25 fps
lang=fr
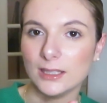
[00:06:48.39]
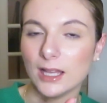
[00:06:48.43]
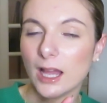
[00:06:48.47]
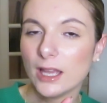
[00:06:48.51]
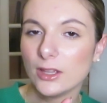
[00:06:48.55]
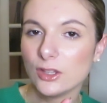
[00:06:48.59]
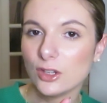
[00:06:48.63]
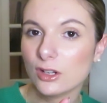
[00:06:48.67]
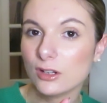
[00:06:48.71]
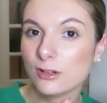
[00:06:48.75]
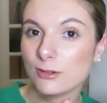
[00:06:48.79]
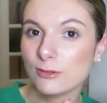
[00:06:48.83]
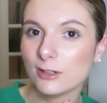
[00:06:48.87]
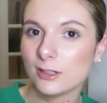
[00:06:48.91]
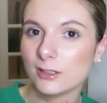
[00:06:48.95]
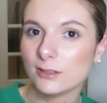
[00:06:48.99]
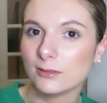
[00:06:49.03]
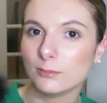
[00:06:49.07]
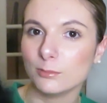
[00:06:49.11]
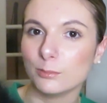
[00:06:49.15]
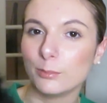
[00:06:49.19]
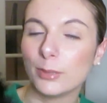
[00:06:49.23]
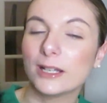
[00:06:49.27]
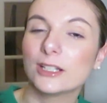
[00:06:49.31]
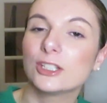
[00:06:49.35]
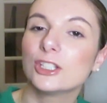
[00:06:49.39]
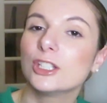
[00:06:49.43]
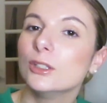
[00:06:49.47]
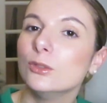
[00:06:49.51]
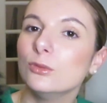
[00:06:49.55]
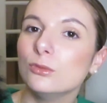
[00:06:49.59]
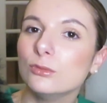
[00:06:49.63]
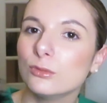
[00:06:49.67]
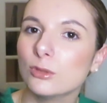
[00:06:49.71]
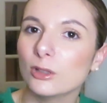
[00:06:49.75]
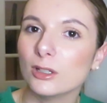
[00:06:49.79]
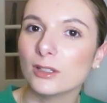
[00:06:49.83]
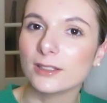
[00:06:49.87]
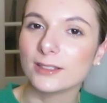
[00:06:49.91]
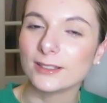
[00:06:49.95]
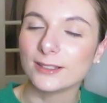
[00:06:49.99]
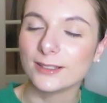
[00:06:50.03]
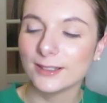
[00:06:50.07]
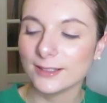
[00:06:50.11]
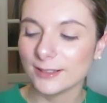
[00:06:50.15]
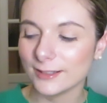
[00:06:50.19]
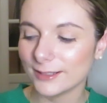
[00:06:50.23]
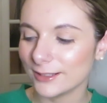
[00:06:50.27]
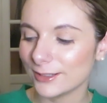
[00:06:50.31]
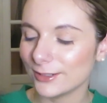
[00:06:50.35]
ailleurs quoi, pas chez nous quoi.
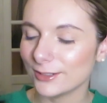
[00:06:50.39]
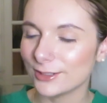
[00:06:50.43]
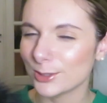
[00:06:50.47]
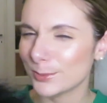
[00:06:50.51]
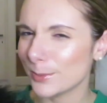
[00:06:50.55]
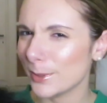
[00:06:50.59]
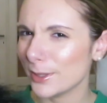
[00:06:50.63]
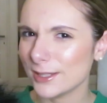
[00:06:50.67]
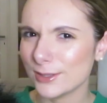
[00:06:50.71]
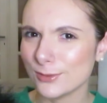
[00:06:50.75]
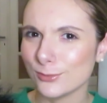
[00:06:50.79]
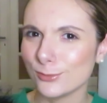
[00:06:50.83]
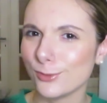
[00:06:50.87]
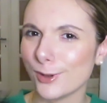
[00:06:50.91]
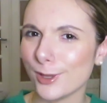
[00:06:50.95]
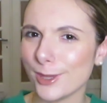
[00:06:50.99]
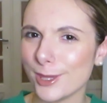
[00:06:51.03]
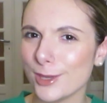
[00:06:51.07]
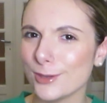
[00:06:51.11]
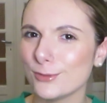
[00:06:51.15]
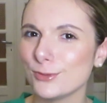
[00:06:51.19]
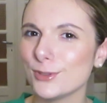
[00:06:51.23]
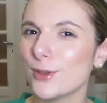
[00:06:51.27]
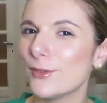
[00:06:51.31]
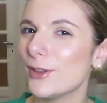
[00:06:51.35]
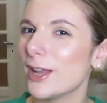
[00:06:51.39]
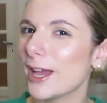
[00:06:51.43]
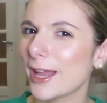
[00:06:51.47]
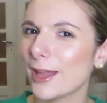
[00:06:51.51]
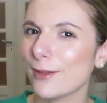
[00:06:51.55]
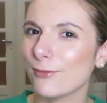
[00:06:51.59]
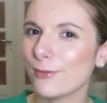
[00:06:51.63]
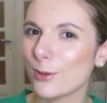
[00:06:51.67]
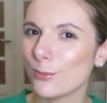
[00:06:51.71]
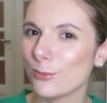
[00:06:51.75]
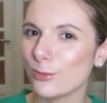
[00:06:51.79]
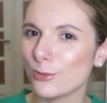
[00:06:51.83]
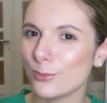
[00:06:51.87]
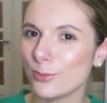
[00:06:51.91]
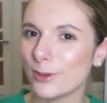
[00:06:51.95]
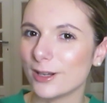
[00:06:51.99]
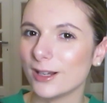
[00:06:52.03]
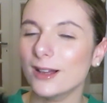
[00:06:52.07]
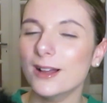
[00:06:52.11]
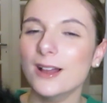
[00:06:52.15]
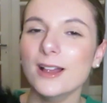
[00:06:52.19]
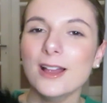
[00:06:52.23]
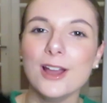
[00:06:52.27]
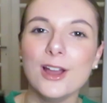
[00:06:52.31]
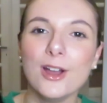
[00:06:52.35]
Je sais pas si vous voyez, vous avez la ref un peu ou
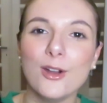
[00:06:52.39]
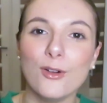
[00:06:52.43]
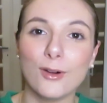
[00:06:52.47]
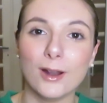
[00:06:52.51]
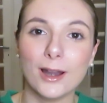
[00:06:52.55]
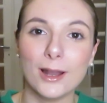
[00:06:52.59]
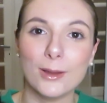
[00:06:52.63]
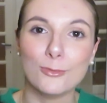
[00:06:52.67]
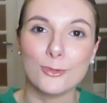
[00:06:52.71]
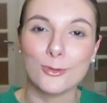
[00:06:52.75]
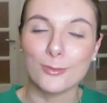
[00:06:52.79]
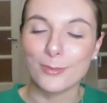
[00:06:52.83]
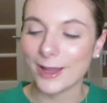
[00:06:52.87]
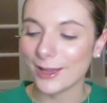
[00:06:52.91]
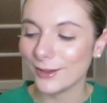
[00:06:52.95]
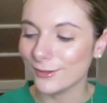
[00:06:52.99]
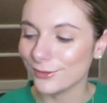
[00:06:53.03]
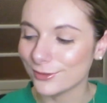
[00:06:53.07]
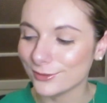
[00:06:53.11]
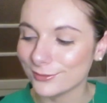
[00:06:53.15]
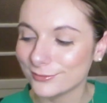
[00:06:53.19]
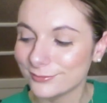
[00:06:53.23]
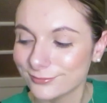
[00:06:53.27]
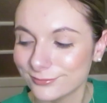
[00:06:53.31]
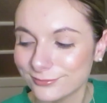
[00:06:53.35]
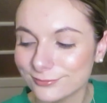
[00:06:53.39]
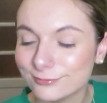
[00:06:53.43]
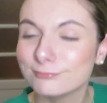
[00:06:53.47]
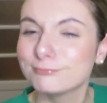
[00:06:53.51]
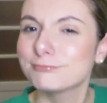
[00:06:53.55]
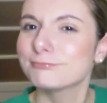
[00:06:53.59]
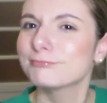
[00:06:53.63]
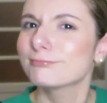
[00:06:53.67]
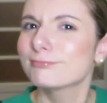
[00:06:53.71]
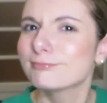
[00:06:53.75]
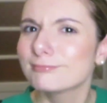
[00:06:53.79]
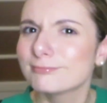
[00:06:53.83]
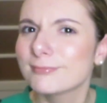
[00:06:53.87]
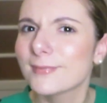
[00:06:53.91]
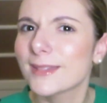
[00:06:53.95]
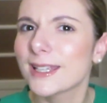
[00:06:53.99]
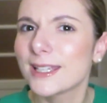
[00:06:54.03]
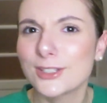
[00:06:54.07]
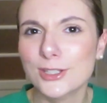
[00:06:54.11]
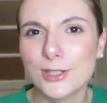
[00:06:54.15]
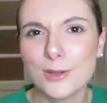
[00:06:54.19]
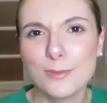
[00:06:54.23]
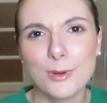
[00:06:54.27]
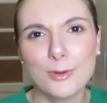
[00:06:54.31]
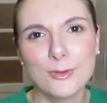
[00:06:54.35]
pas. Voilà bon bref.
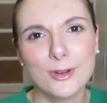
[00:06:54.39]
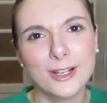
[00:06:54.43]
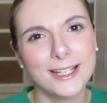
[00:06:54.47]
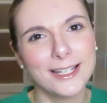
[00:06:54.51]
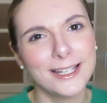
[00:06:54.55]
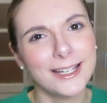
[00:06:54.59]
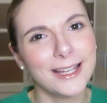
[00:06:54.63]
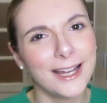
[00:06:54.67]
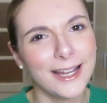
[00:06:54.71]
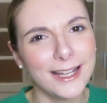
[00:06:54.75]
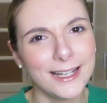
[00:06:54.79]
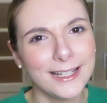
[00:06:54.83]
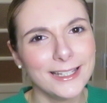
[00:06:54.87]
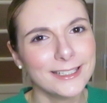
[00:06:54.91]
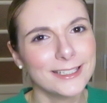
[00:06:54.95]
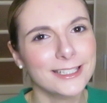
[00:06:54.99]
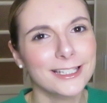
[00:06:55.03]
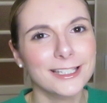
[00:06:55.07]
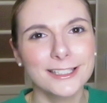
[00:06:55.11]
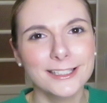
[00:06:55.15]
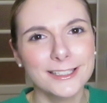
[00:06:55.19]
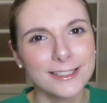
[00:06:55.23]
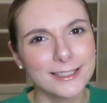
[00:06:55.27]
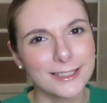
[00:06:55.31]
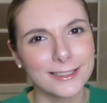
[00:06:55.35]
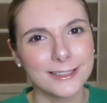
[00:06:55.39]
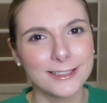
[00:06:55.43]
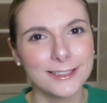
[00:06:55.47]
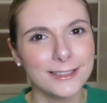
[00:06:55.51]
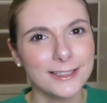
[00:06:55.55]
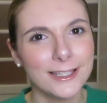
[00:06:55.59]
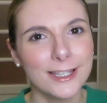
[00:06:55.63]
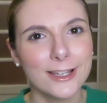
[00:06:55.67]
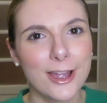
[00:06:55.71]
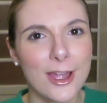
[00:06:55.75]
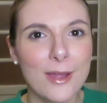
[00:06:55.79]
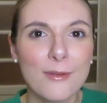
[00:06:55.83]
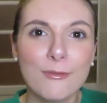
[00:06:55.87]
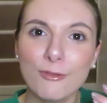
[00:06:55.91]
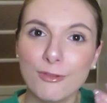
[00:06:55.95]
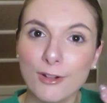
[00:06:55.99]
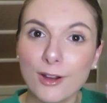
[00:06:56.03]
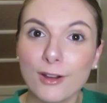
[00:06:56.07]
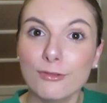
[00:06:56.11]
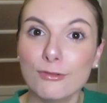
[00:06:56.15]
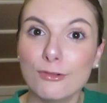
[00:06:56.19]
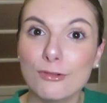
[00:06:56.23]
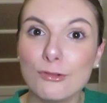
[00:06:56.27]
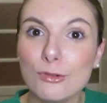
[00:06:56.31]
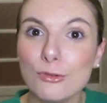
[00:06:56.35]
Je sais pas où elle est chercher cette idée quand même
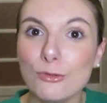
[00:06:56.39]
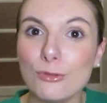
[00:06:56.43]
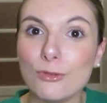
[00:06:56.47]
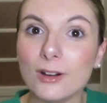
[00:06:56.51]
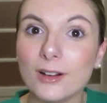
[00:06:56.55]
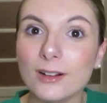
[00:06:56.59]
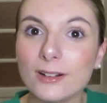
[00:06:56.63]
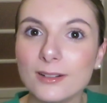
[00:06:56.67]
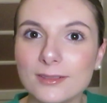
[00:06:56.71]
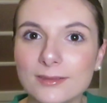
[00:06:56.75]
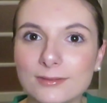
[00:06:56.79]
farfelue. Hein.